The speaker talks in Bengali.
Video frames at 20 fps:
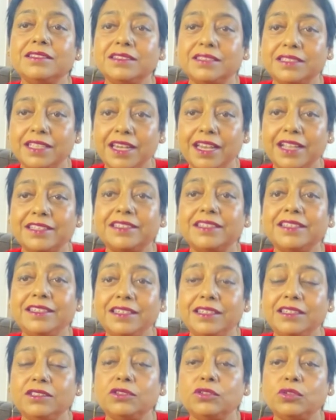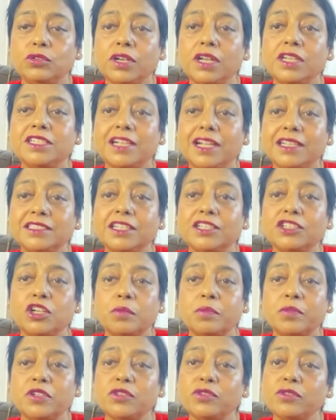সিলেক্টেড টোটাল যা যা
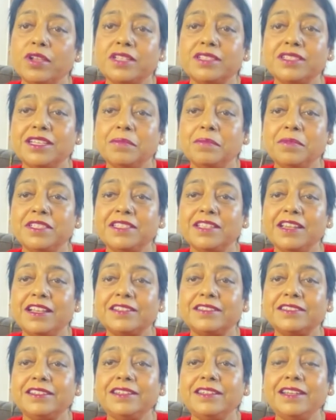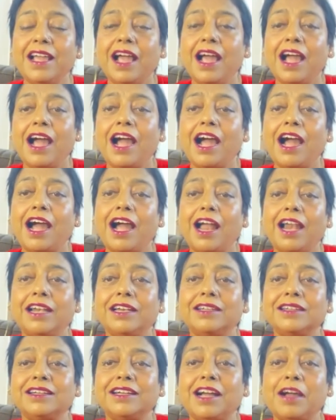সব কিছু আছে আপনি সিলেক্টেড
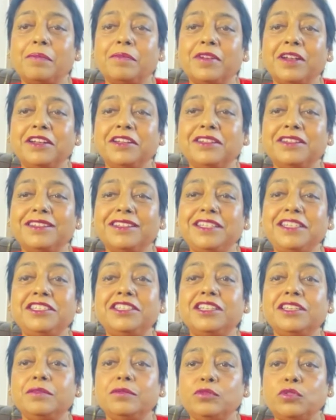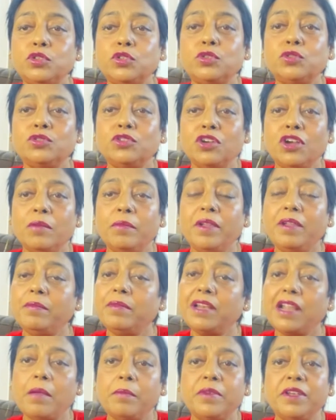আর আপনার ইন্টারভিউ শুরু হবে
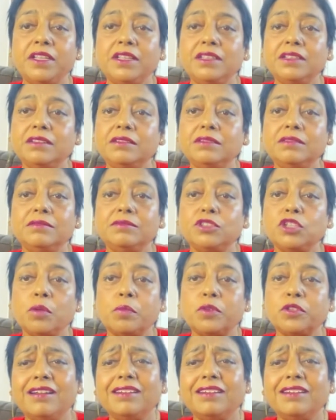মানে আপনি সব